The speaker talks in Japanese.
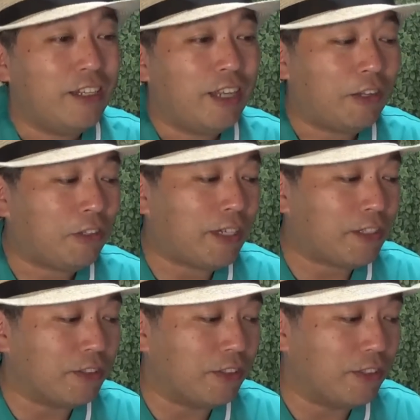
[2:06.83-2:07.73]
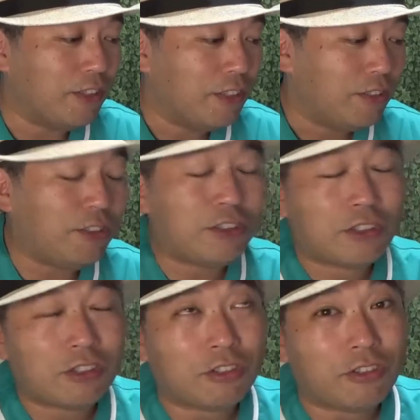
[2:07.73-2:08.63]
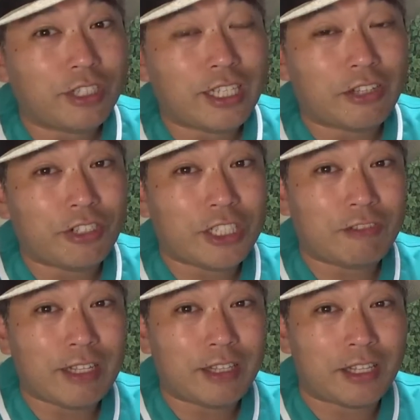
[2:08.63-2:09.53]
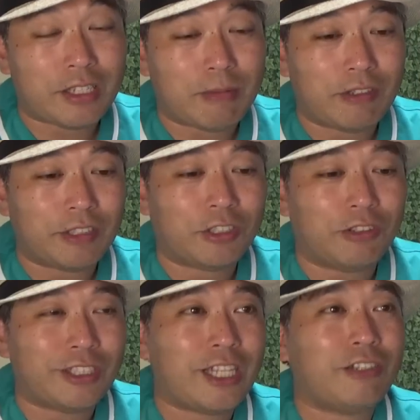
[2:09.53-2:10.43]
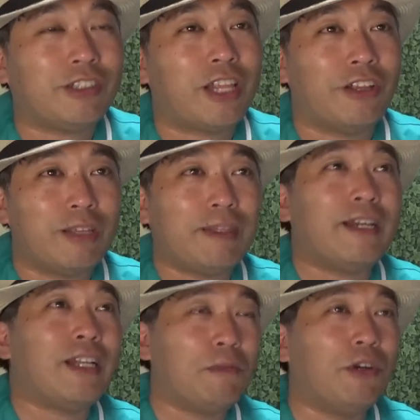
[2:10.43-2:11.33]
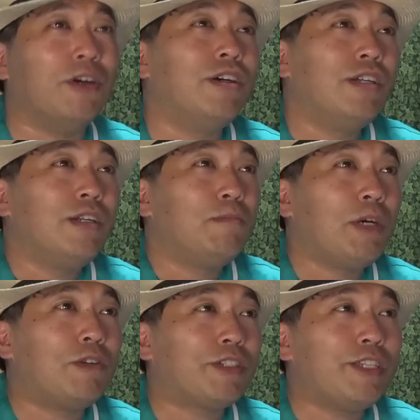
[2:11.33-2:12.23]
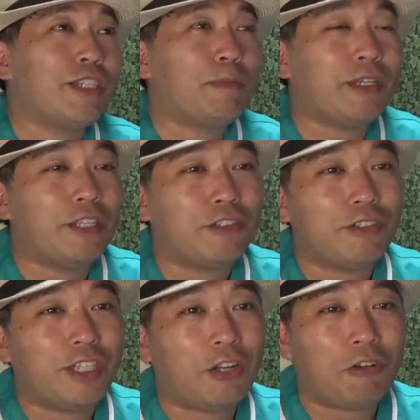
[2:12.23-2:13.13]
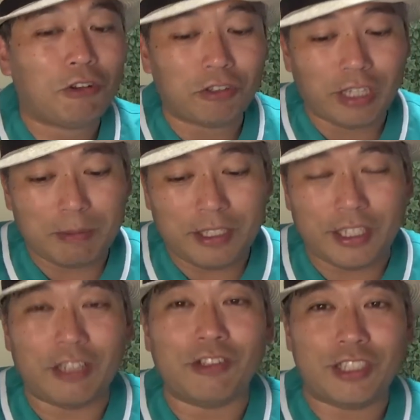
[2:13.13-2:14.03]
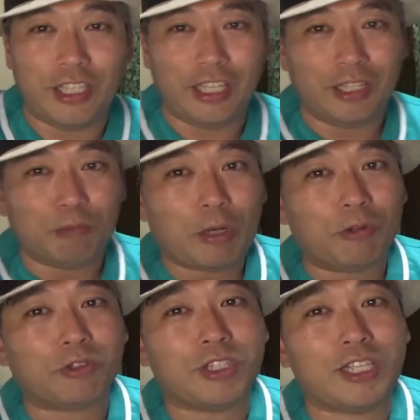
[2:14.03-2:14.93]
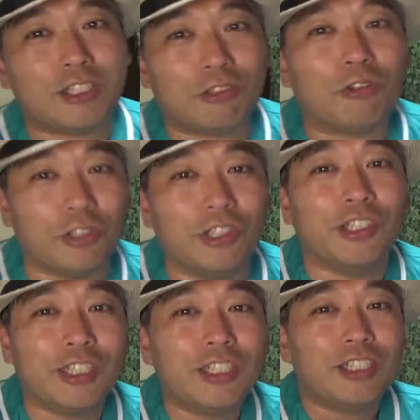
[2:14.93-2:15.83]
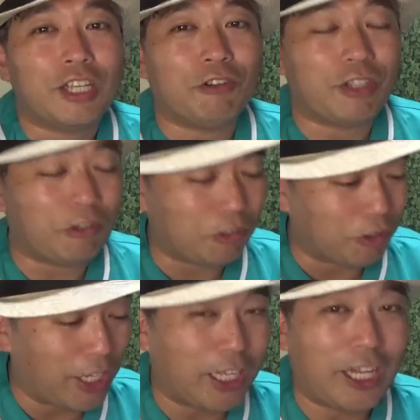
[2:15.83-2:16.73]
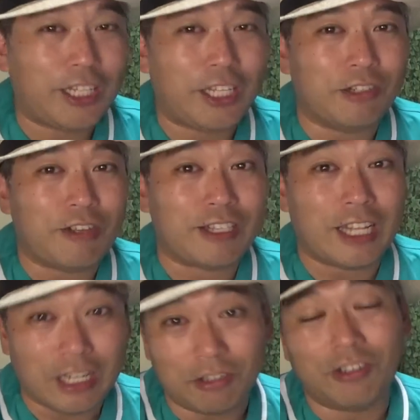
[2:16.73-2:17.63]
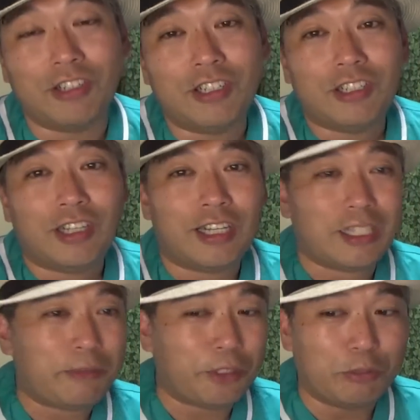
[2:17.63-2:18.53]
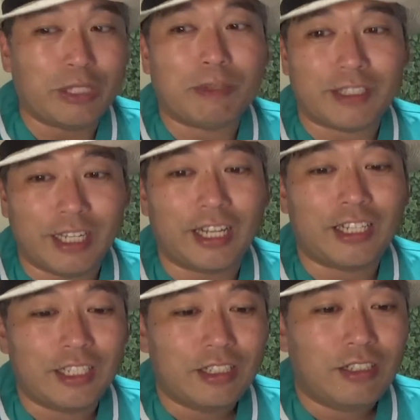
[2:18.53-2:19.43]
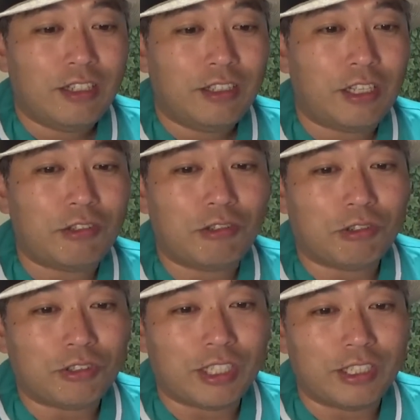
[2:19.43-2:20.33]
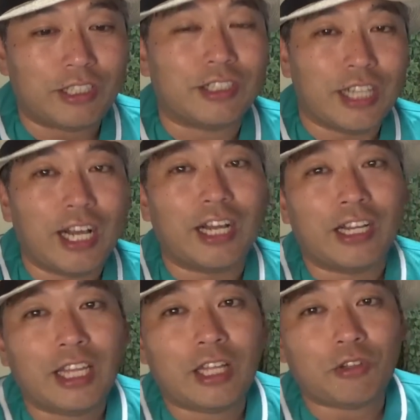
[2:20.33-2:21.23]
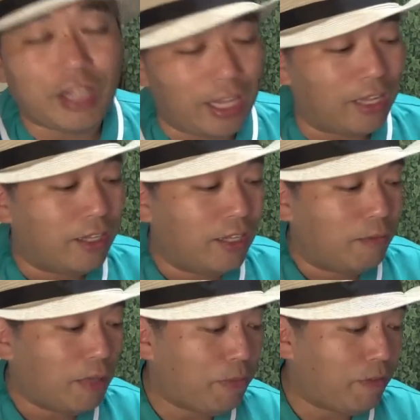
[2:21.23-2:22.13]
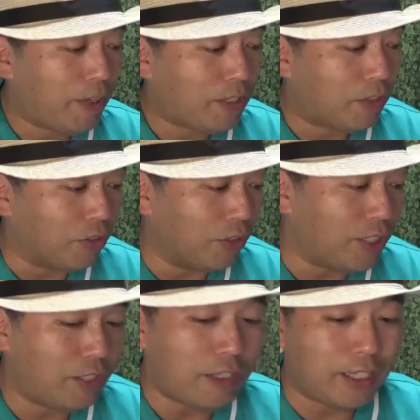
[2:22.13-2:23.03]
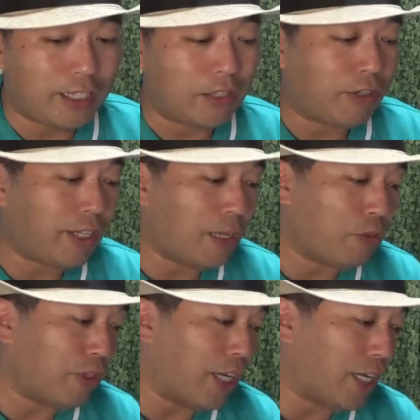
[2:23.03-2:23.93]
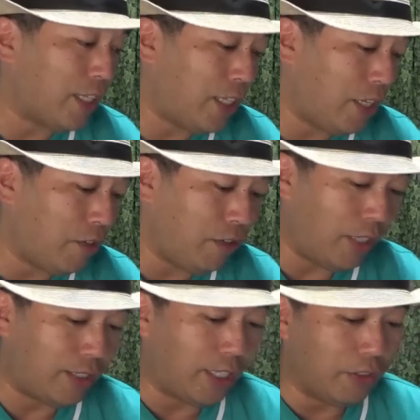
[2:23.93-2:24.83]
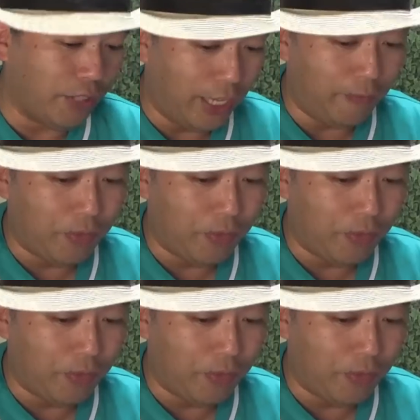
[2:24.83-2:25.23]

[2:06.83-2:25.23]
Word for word: あとはその、ずっとそこにあの、居座ってしまう人を防ぐっていう意味合いでも、まあ、ロキンジャパン非常にいろいろと試しているし、まあ本当にすごくいろんなことを考えているフェスだなと、改めて思いました。っていうことなんですが、えっ、ー、とね、まあ、BE:FIRST の実はね瀬戸利がもう上がっているんですけどね